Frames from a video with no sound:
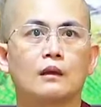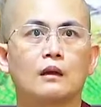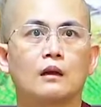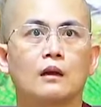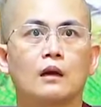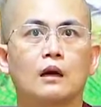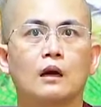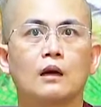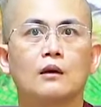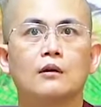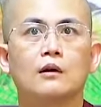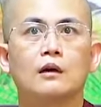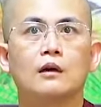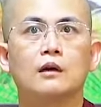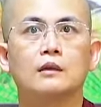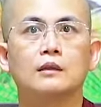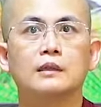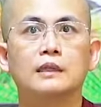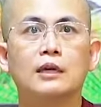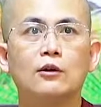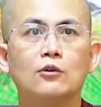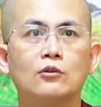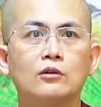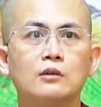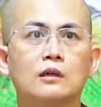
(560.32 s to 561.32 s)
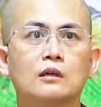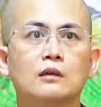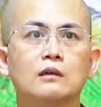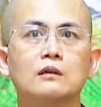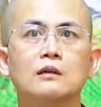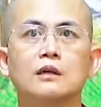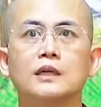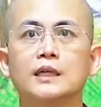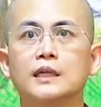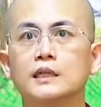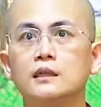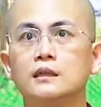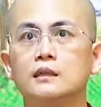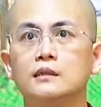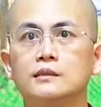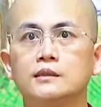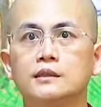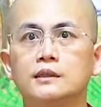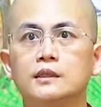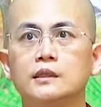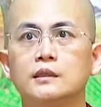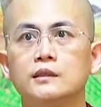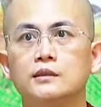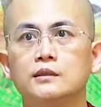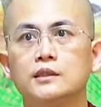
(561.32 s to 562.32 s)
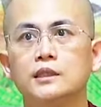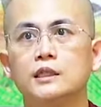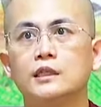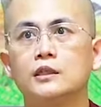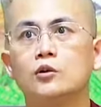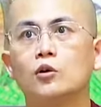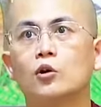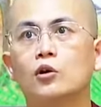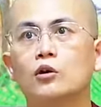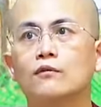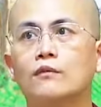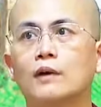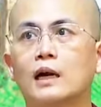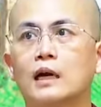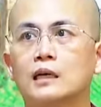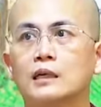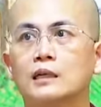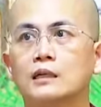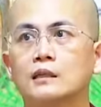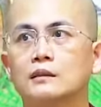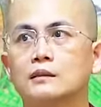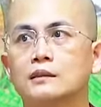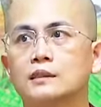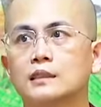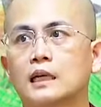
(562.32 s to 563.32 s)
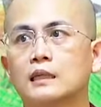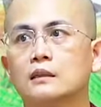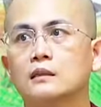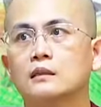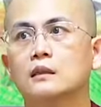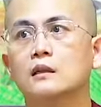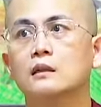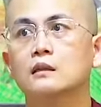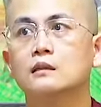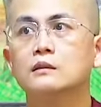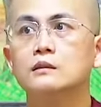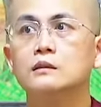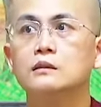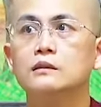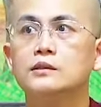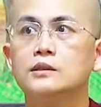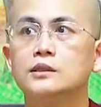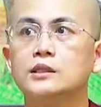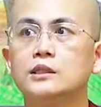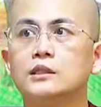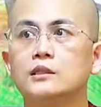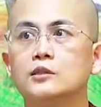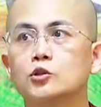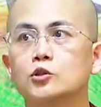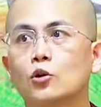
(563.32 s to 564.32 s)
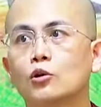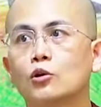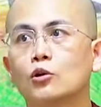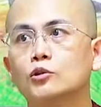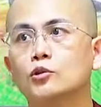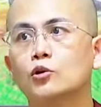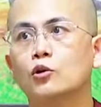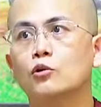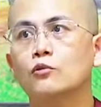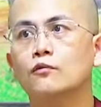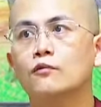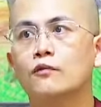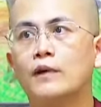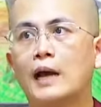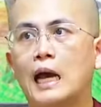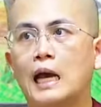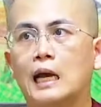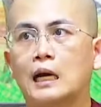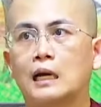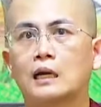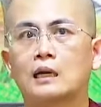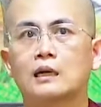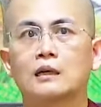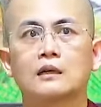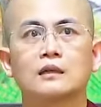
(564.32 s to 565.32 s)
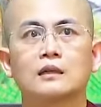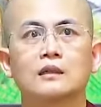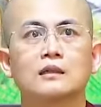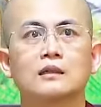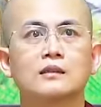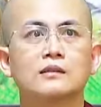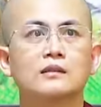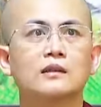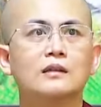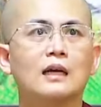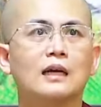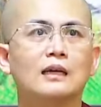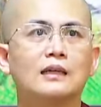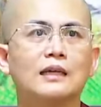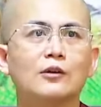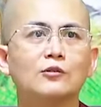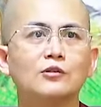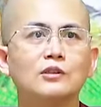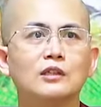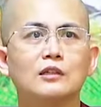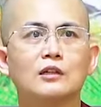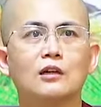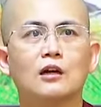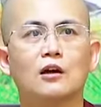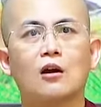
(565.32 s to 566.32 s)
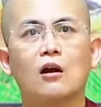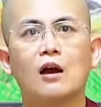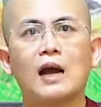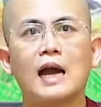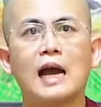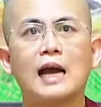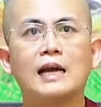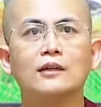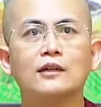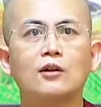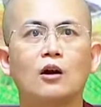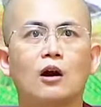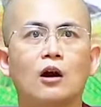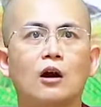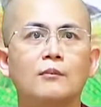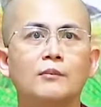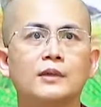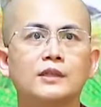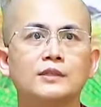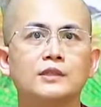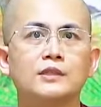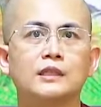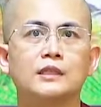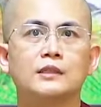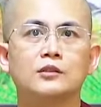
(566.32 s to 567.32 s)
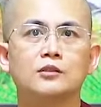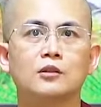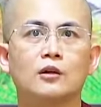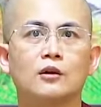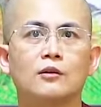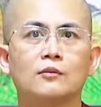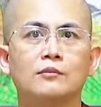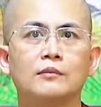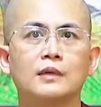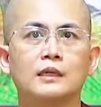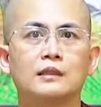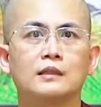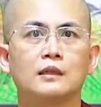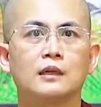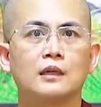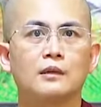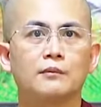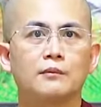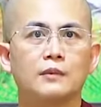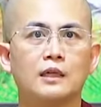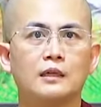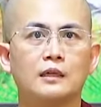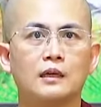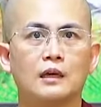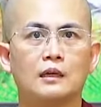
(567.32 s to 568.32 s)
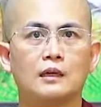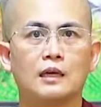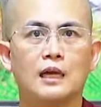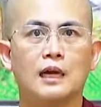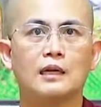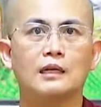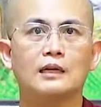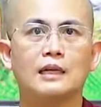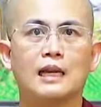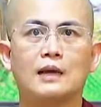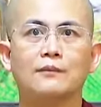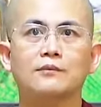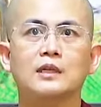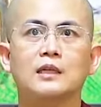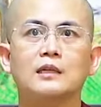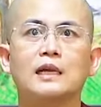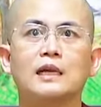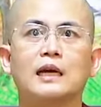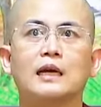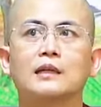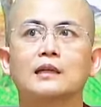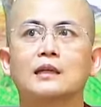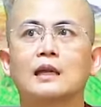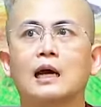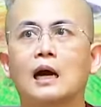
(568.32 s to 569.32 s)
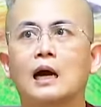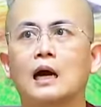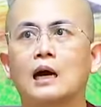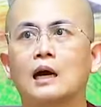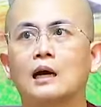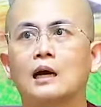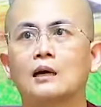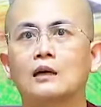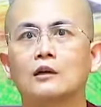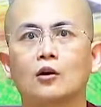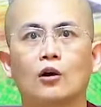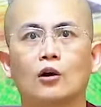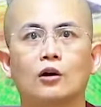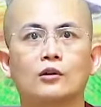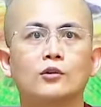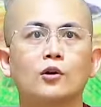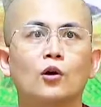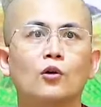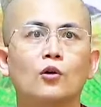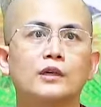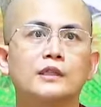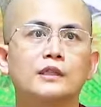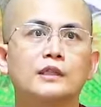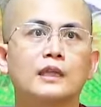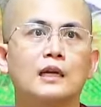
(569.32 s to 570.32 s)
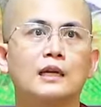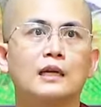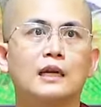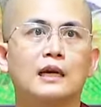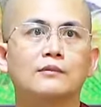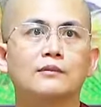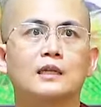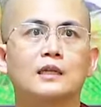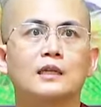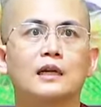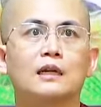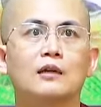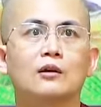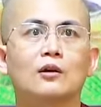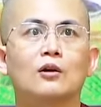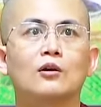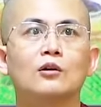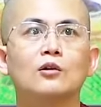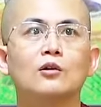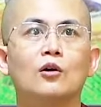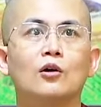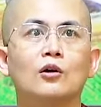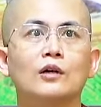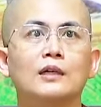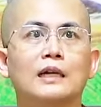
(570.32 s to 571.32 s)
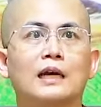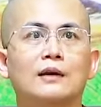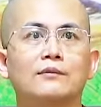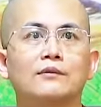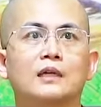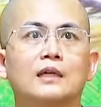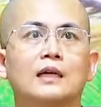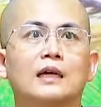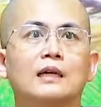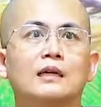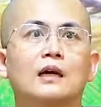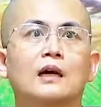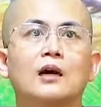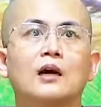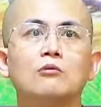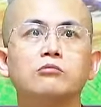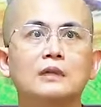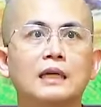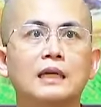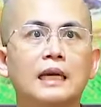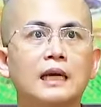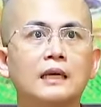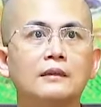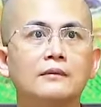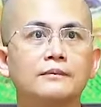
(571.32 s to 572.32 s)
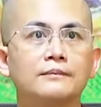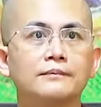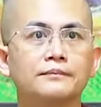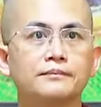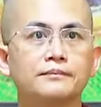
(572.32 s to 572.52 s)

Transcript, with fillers: à, nếu được người hiền trí chỉ lỗi và khiển trách như chỉ lỗi chôn vàng tức là nếu như là có ai đó mà chỉ cho mình biết rồi này làm thế này là có tội nhá làm thế này là có lỗi làm thế này là không nên